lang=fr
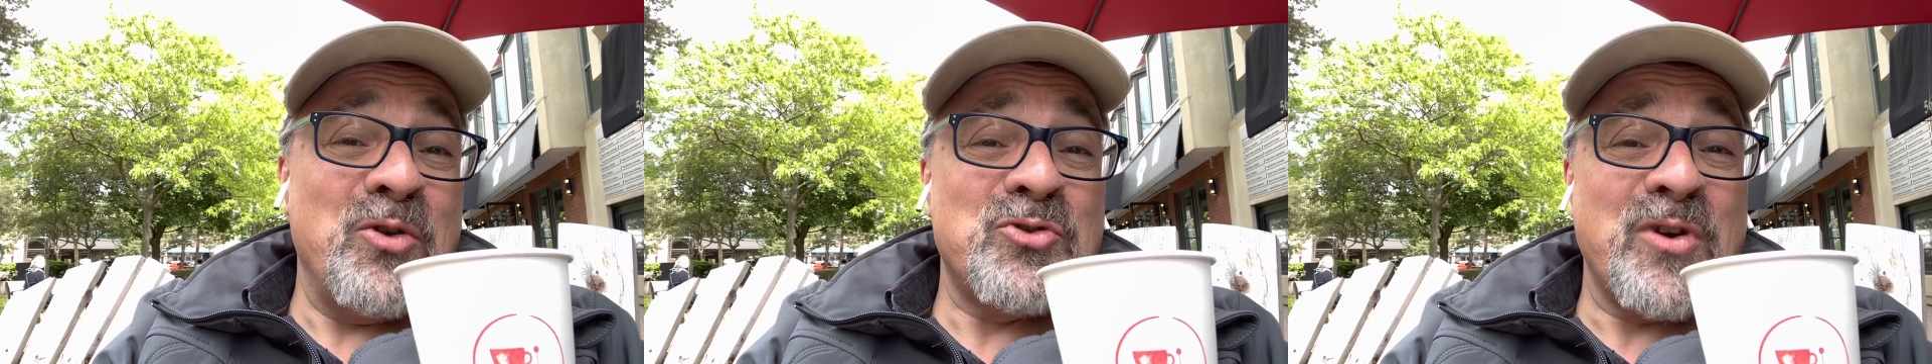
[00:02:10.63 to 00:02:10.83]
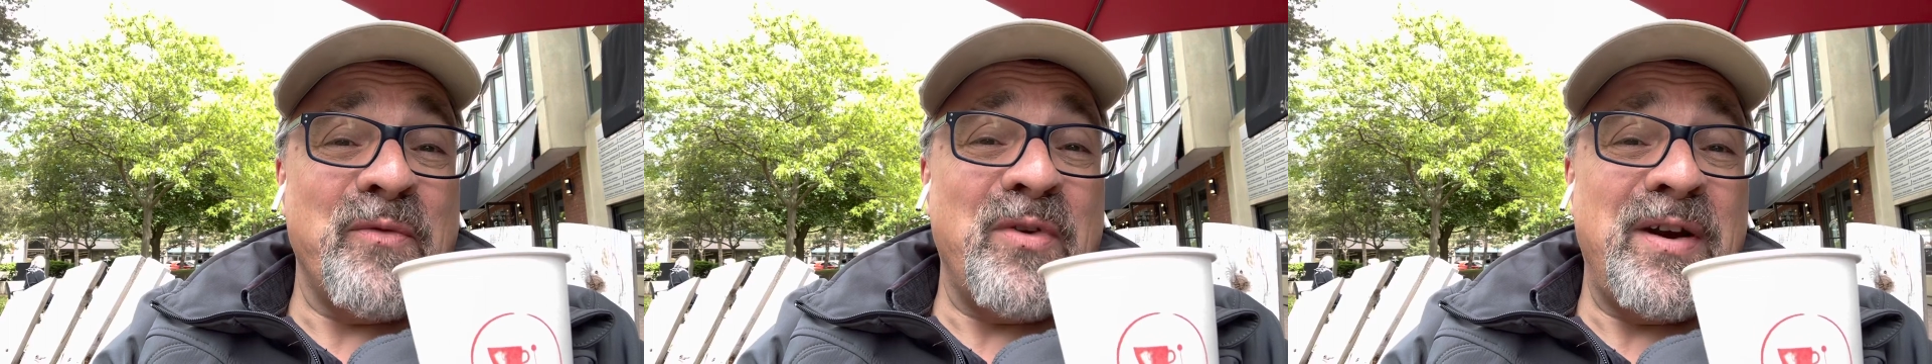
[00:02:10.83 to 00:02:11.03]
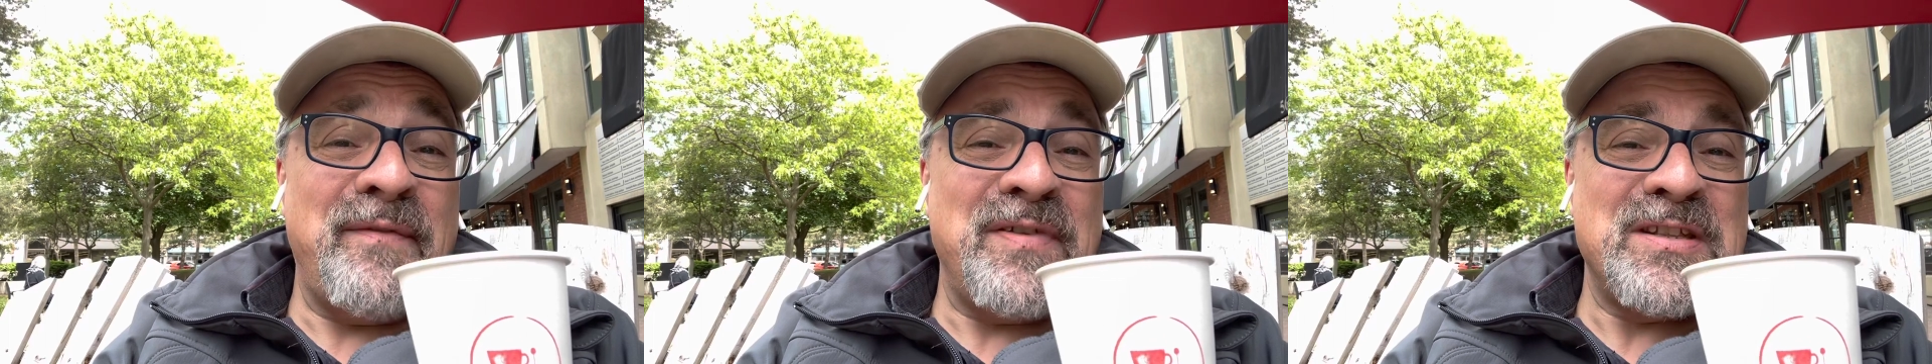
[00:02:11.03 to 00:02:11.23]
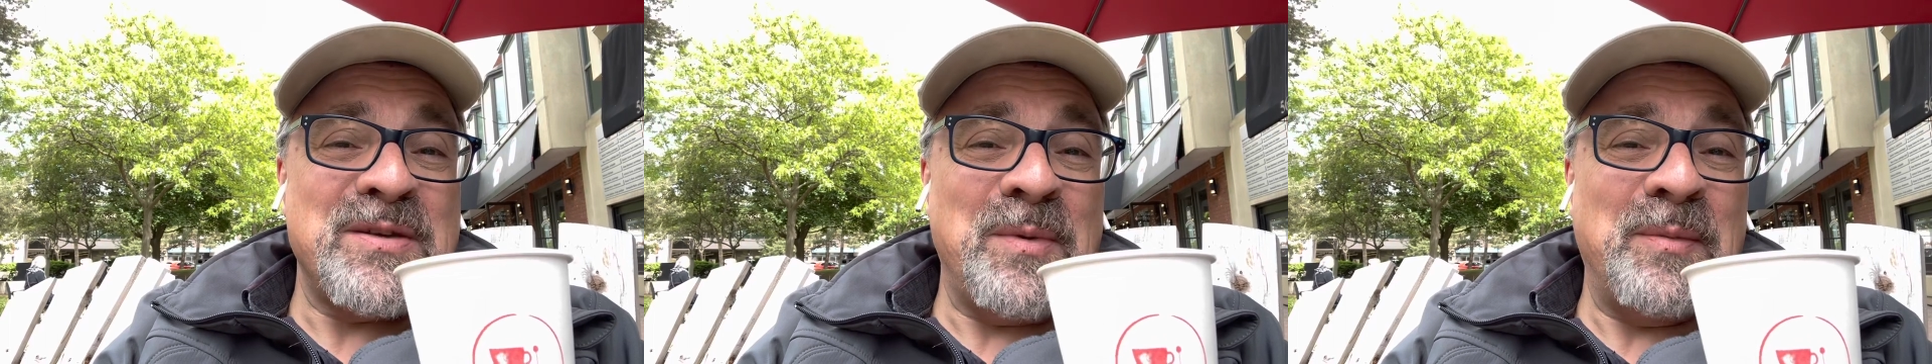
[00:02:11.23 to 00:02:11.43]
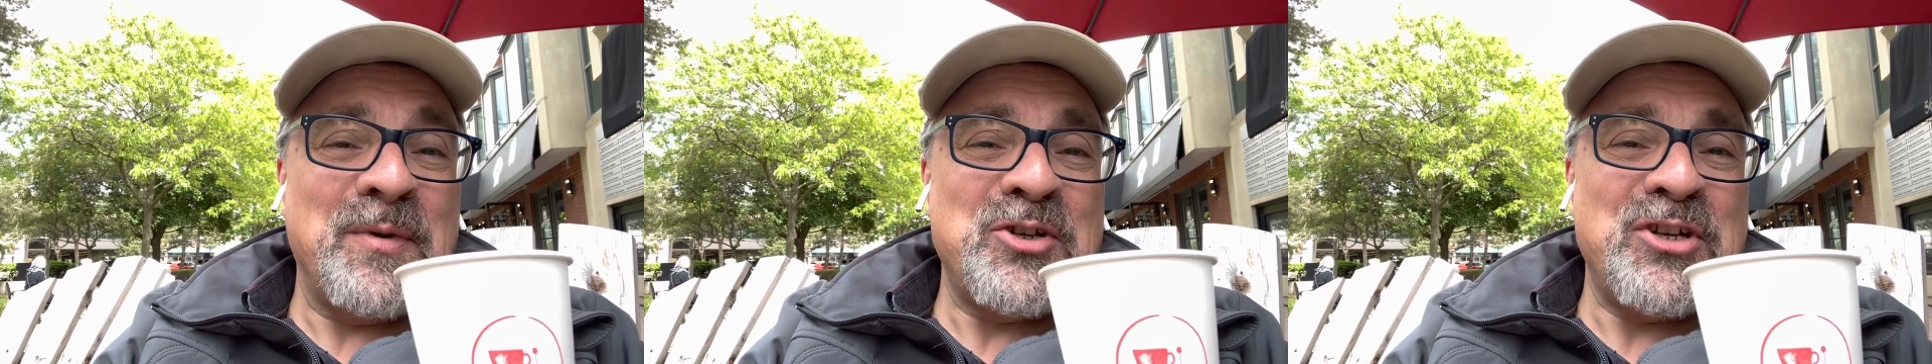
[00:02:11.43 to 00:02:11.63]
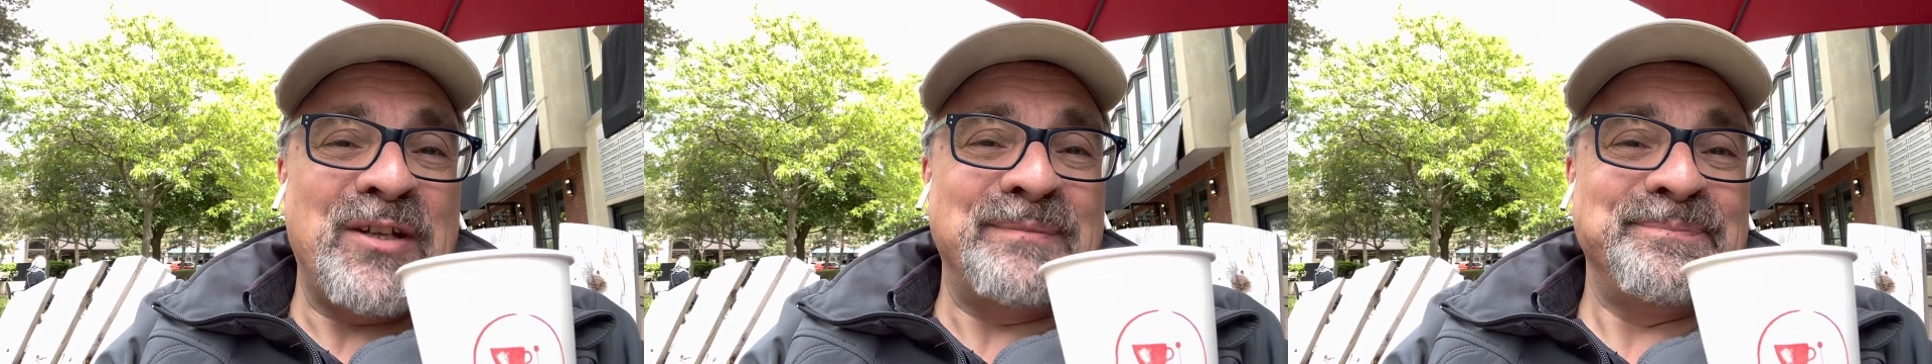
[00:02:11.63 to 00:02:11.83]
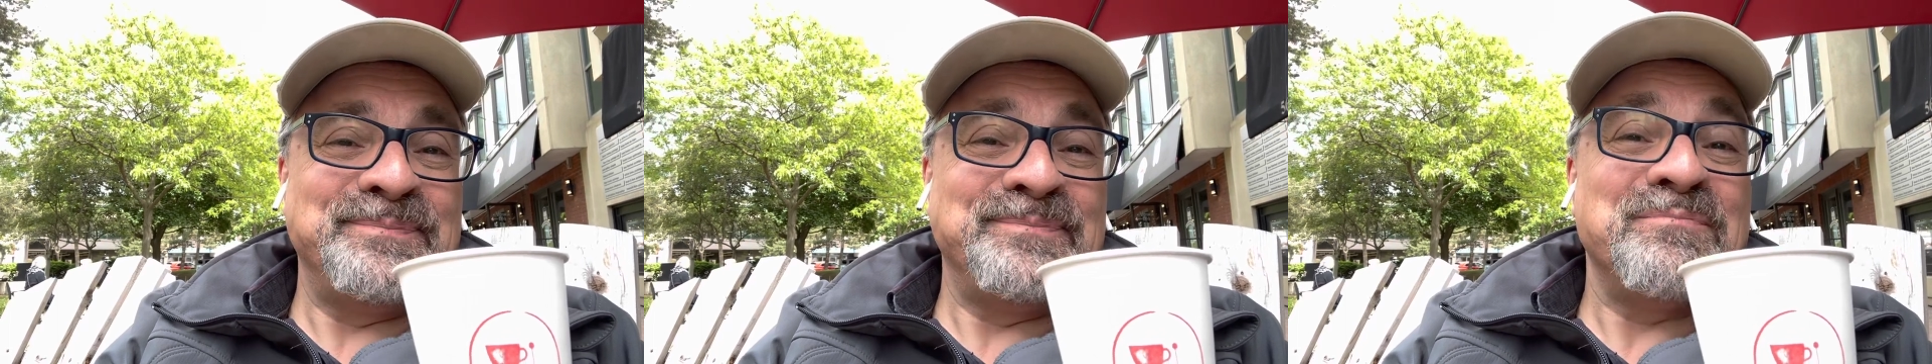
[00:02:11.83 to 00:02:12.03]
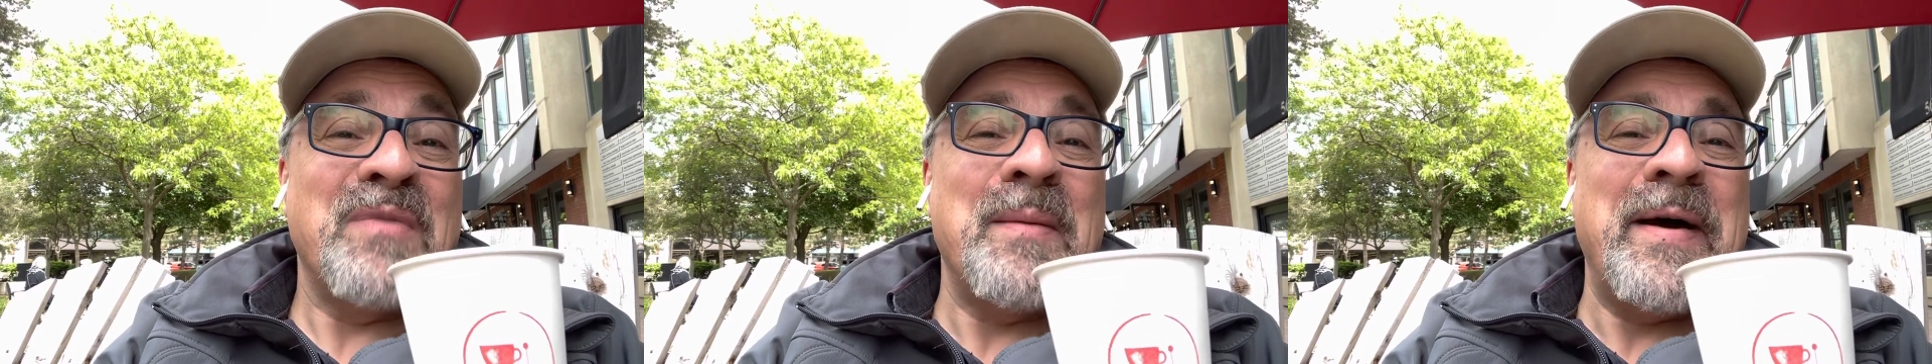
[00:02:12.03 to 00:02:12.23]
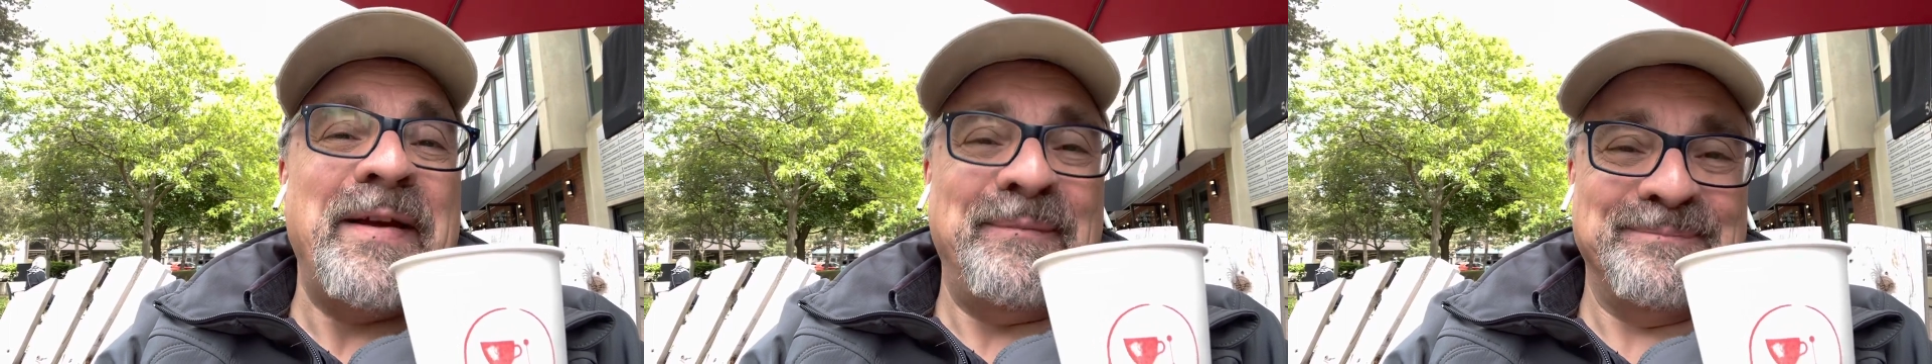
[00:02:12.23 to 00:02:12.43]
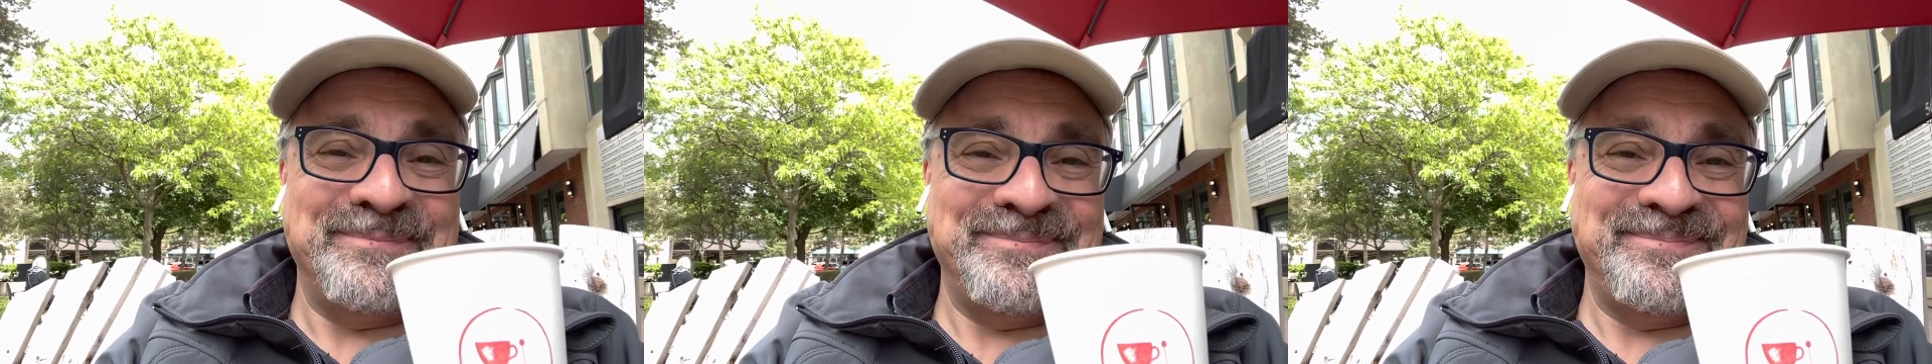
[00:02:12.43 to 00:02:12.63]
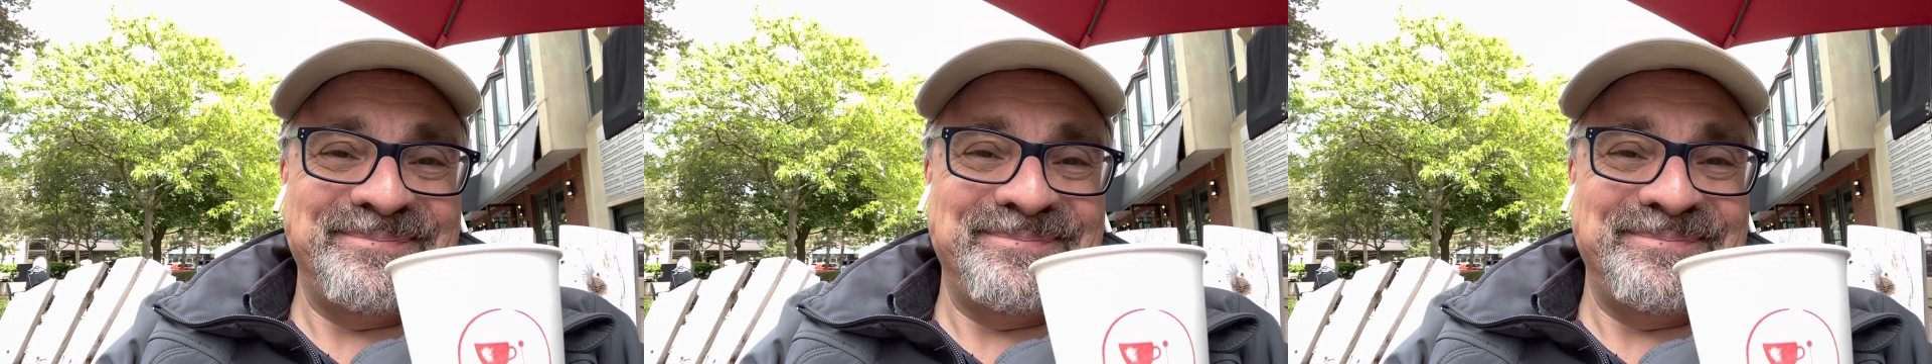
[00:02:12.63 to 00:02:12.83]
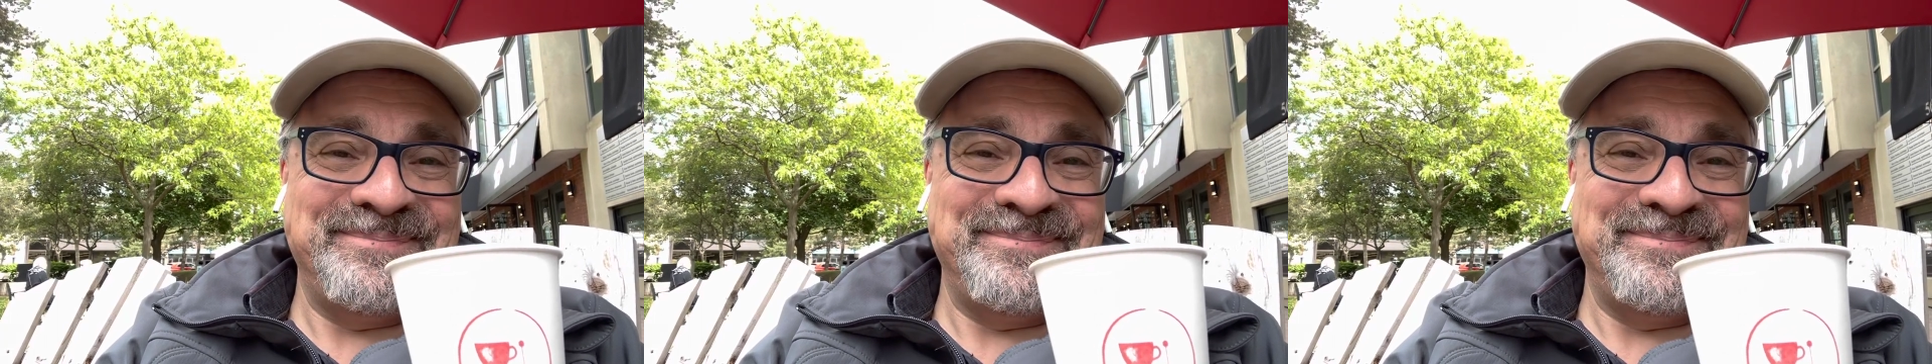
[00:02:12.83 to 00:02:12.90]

on se revoit la fête de semaine prochaine. Bye bye.